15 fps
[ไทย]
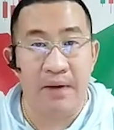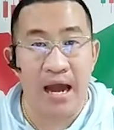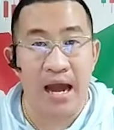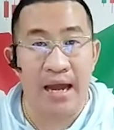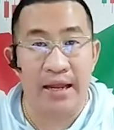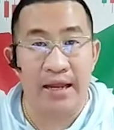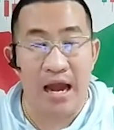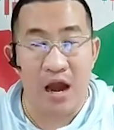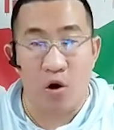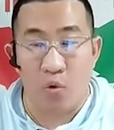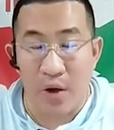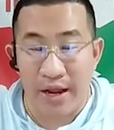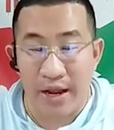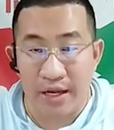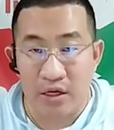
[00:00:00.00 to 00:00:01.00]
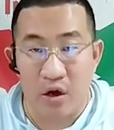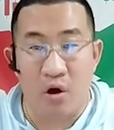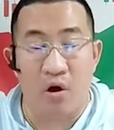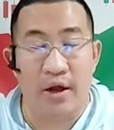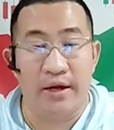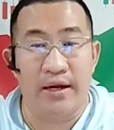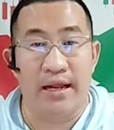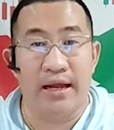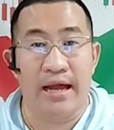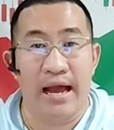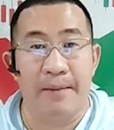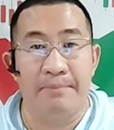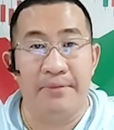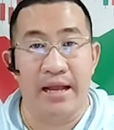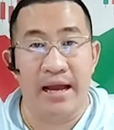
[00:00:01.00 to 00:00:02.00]
บายเอาไว้ก่อนนะครั
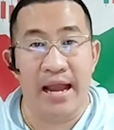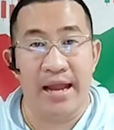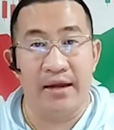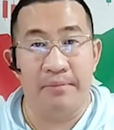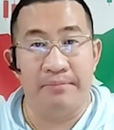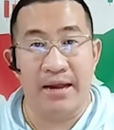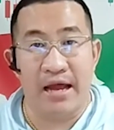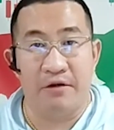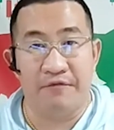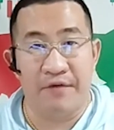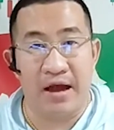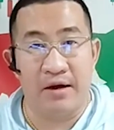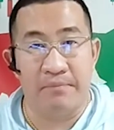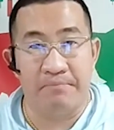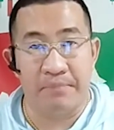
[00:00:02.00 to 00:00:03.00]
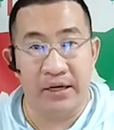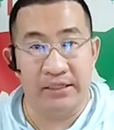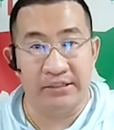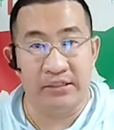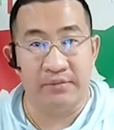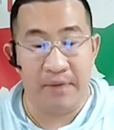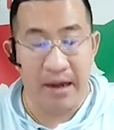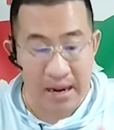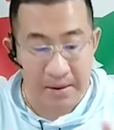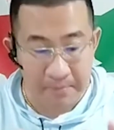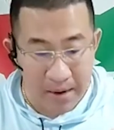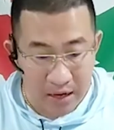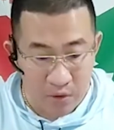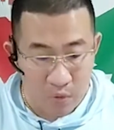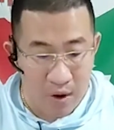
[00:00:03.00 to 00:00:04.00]
บยังให้น้ำหนักฝั่งเปิดซื้อบาย
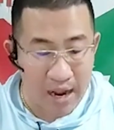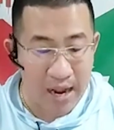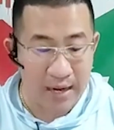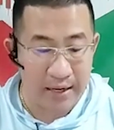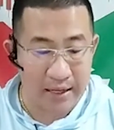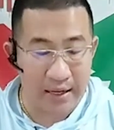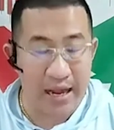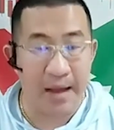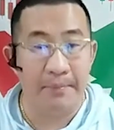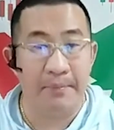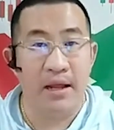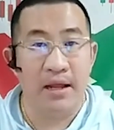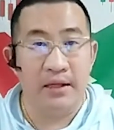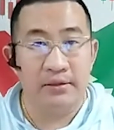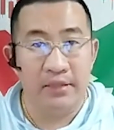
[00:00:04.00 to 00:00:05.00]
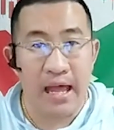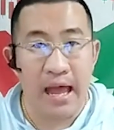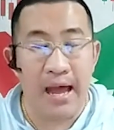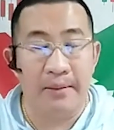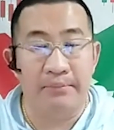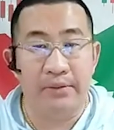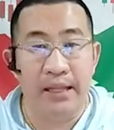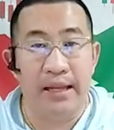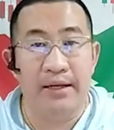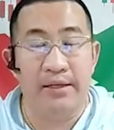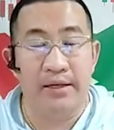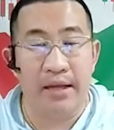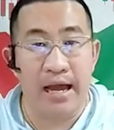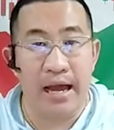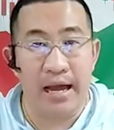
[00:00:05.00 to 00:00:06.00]
มากกว่านะครับ ตามเทน
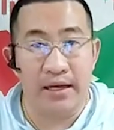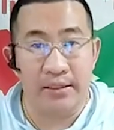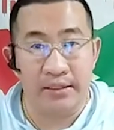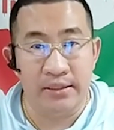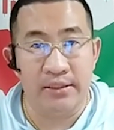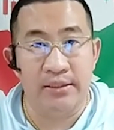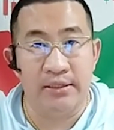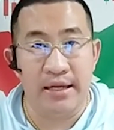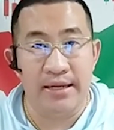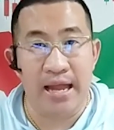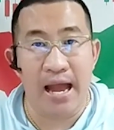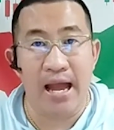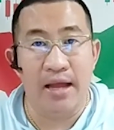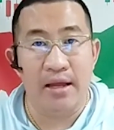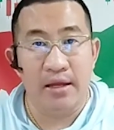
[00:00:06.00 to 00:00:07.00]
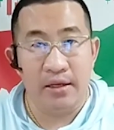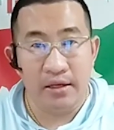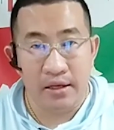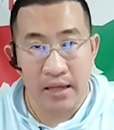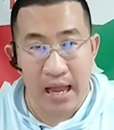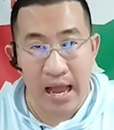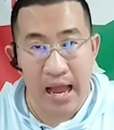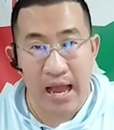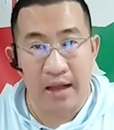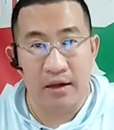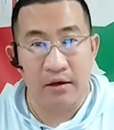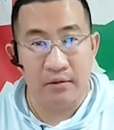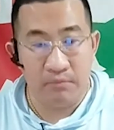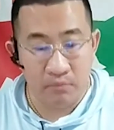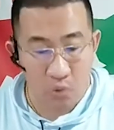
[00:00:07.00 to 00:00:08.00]
ขาขึ้นระยะกลาง
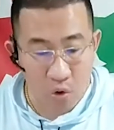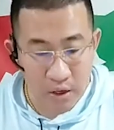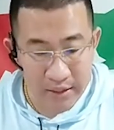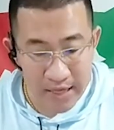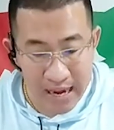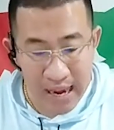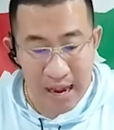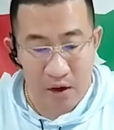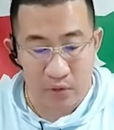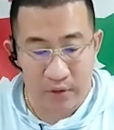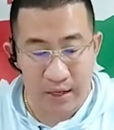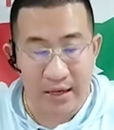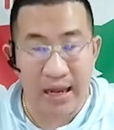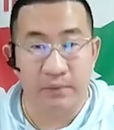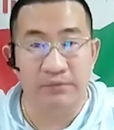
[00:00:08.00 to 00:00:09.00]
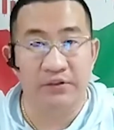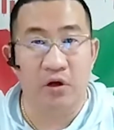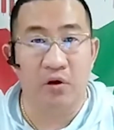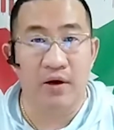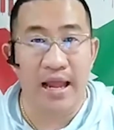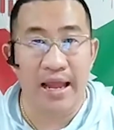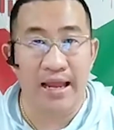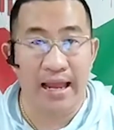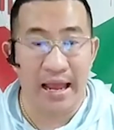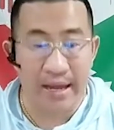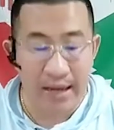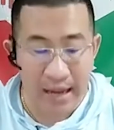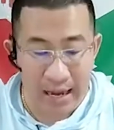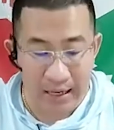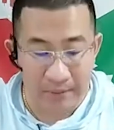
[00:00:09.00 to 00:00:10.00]
บวกยาวนะครับ2แรงแข่ง
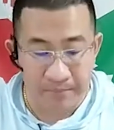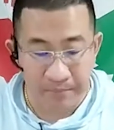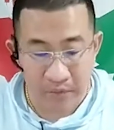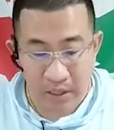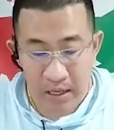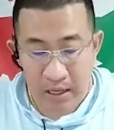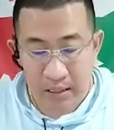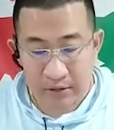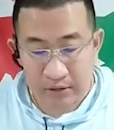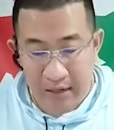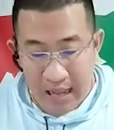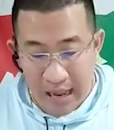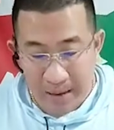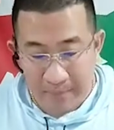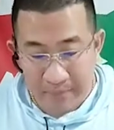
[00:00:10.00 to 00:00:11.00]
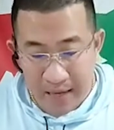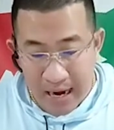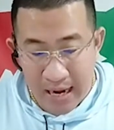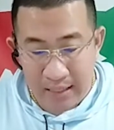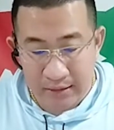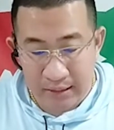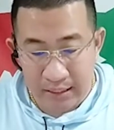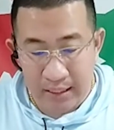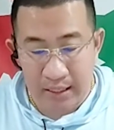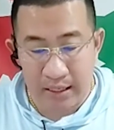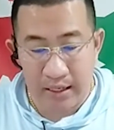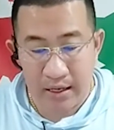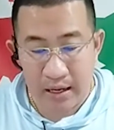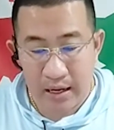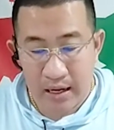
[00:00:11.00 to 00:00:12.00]
ขัน ตราบใดที่
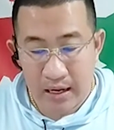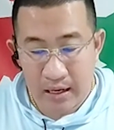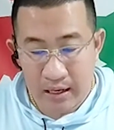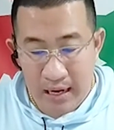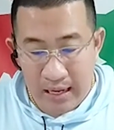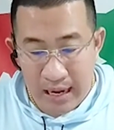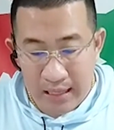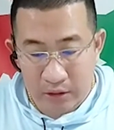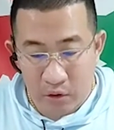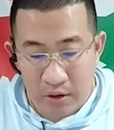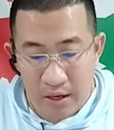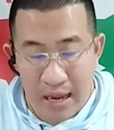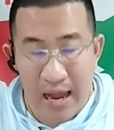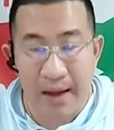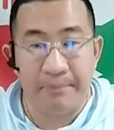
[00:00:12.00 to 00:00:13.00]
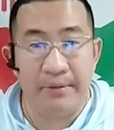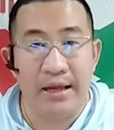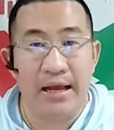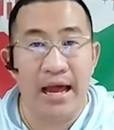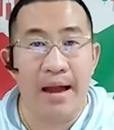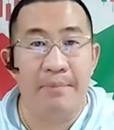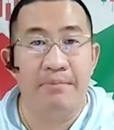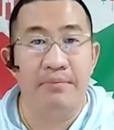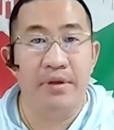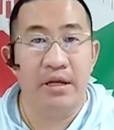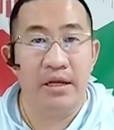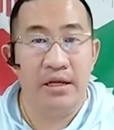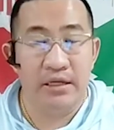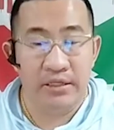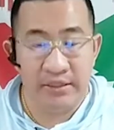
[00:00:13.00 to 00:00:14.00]
ราคาทองคำนะครับ
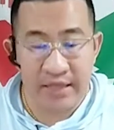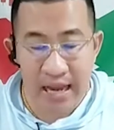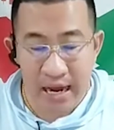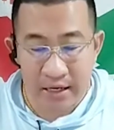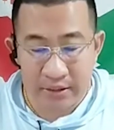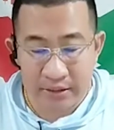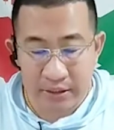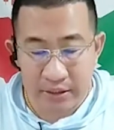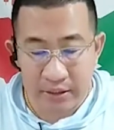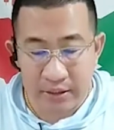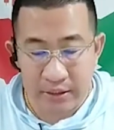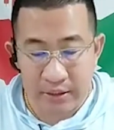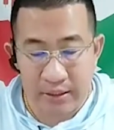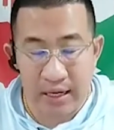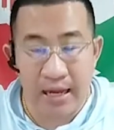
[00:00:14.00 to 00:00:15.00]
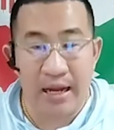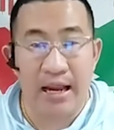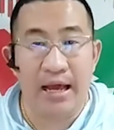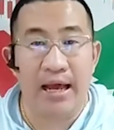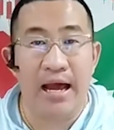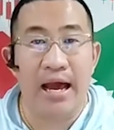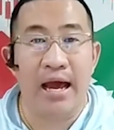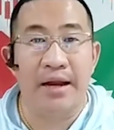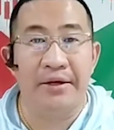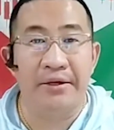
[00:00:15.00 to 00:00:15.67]
ยังยืนเหนือราคา